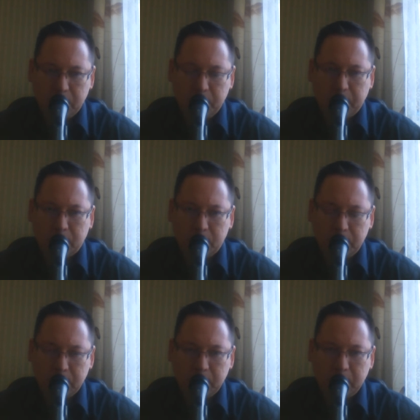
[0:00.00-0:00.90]

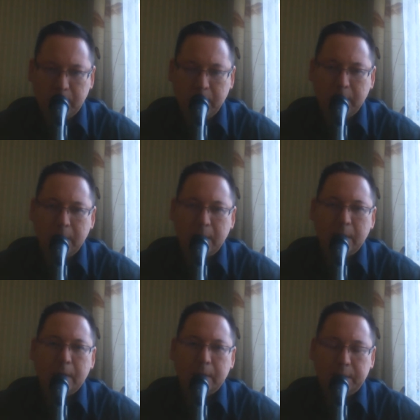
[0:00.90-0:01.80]
полученном
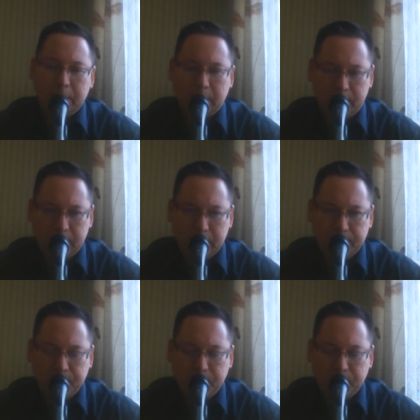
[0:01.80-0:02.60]
навыке.